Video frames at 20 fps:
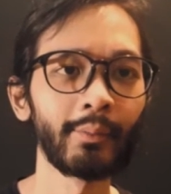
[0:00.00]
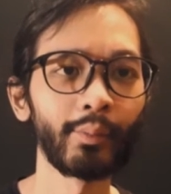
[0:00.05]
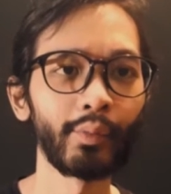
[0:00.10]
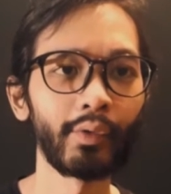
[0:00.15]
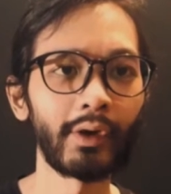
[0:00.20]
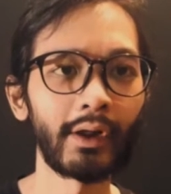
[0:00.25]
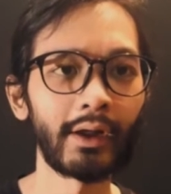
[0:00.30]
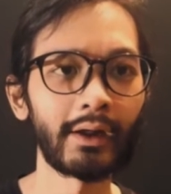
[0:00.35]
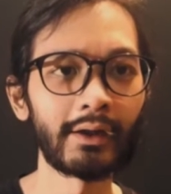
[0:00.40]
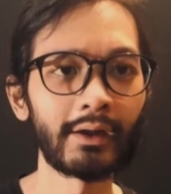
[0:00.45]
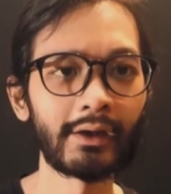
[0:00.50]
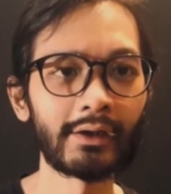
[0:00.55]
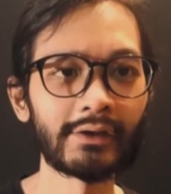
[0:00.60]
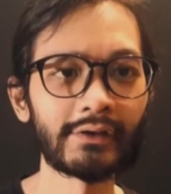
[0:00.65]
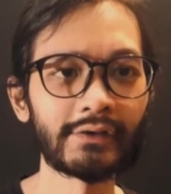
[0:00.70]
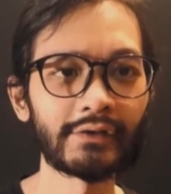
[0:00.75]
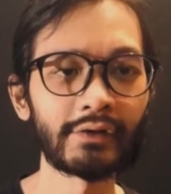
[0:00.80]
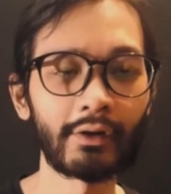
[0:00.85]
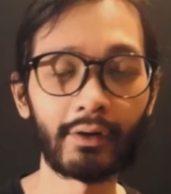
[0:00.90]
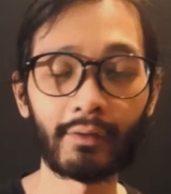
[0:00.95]
Mulai
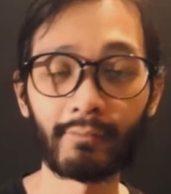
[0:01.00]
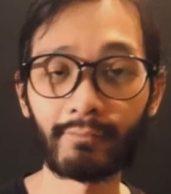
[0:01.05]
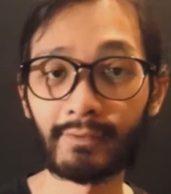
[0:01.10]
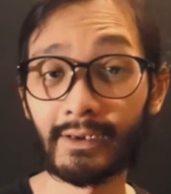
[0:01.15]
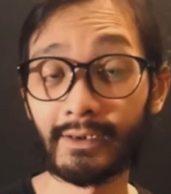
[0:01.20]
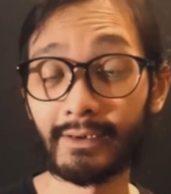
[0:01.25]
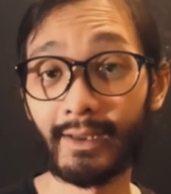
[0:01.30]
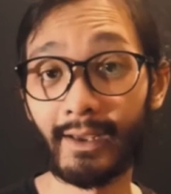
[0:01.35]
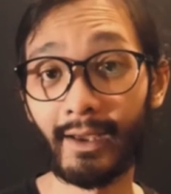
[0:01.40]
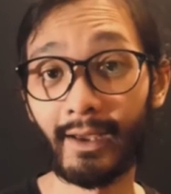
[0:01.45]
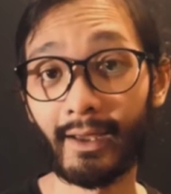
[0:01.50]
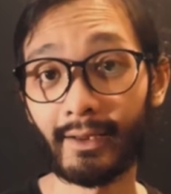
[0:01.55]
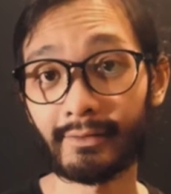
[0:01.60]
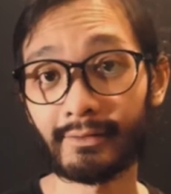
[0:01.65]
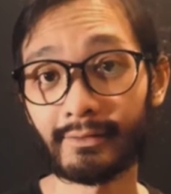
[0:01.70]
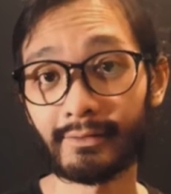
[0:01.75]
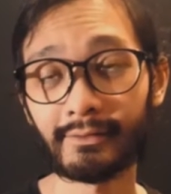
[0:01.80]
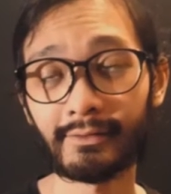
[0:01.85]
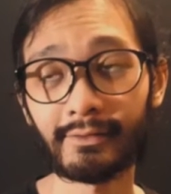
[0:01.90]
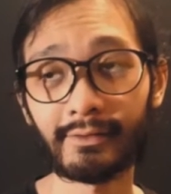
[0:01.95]
dari Shaun of the Dead,
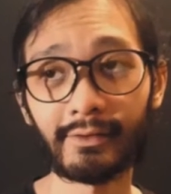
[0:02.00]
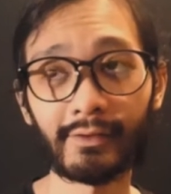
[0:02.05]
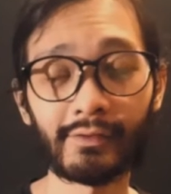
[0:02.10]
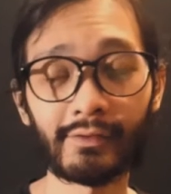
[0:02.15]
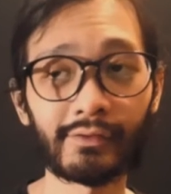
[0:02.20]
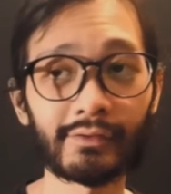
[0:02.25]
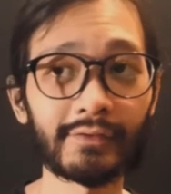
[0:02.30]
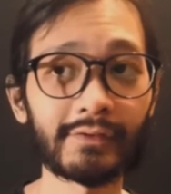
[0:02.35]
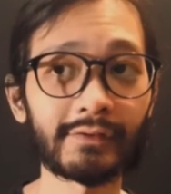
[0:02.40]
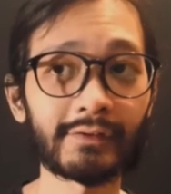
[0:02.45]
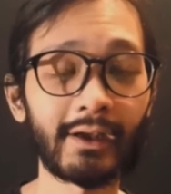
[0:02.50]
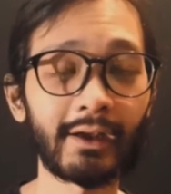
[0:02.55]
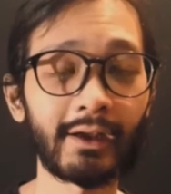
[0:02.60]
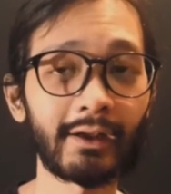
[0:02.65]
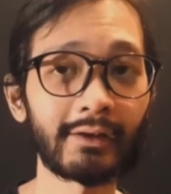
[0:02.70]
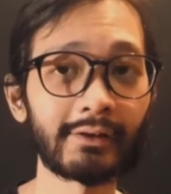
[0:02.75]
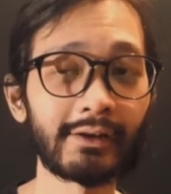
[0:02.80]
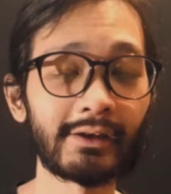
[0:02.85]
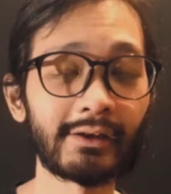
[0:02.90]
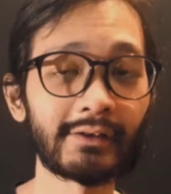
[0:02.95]
terus
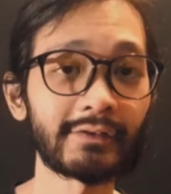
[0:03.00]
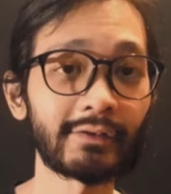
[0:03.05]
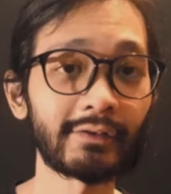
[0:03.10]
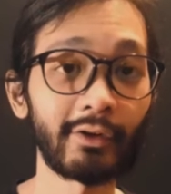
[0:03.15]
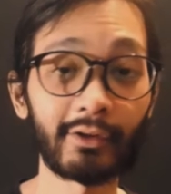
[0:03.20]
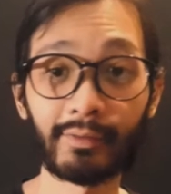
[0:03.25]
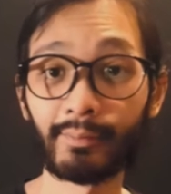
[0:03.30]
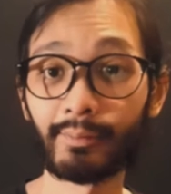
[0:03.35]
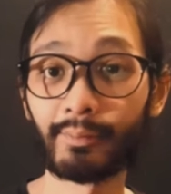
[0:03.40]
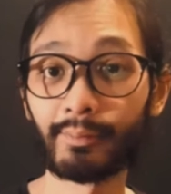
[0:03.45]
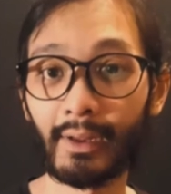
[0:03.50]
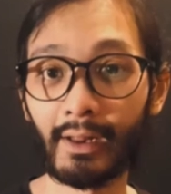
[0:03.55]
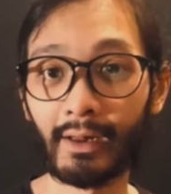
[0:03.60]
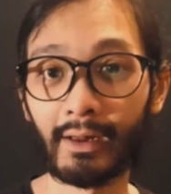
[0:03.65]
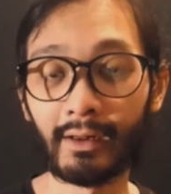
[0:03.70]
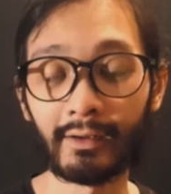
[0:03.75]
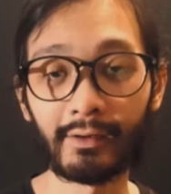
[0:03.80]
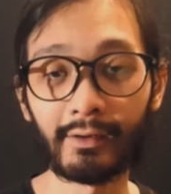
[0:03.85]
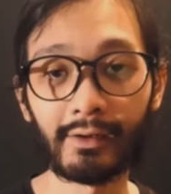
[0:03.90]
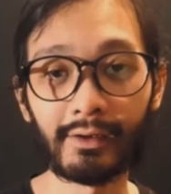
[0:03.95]
ada Scott
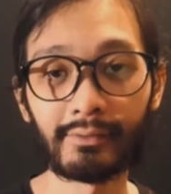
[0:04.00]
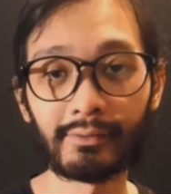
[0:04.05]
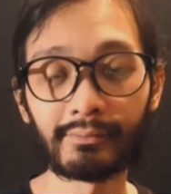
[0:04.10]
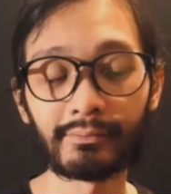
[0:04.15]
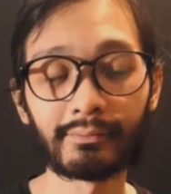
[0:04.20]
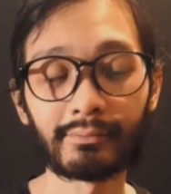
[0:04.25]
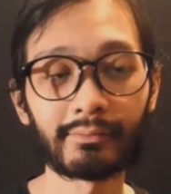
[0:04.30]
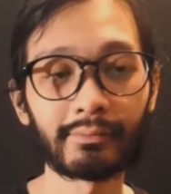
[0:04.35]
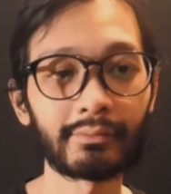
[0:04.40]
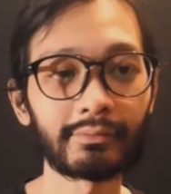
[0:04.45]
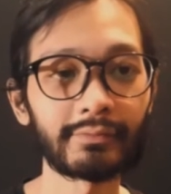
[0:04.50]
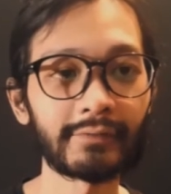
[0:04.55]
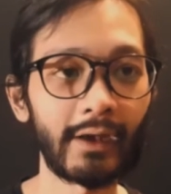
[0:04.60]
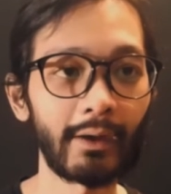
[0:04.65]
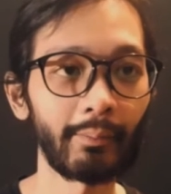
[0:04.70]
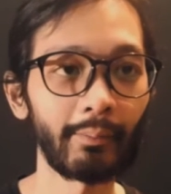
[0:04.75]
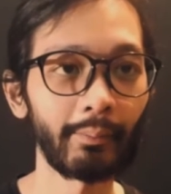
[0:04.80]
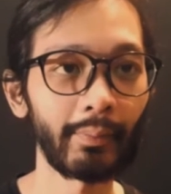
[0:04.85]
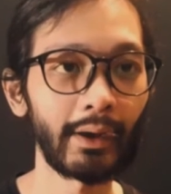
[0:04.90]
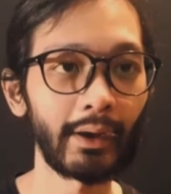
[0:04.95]
Pilgrim,
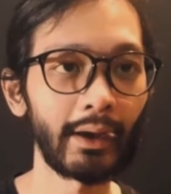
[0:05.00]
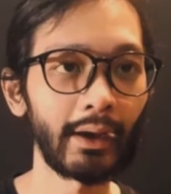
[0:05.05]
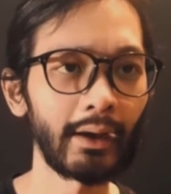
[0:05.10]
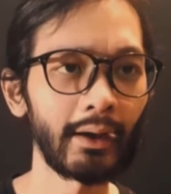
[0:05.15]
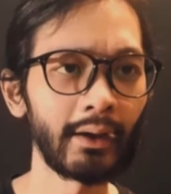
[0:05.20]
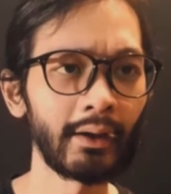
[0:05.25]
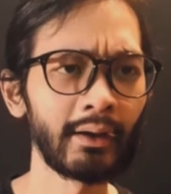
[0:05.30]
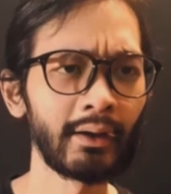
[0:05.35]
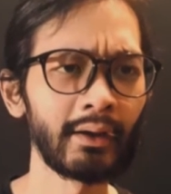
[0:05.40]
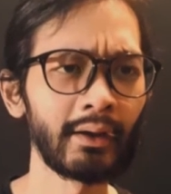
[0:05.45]
sampai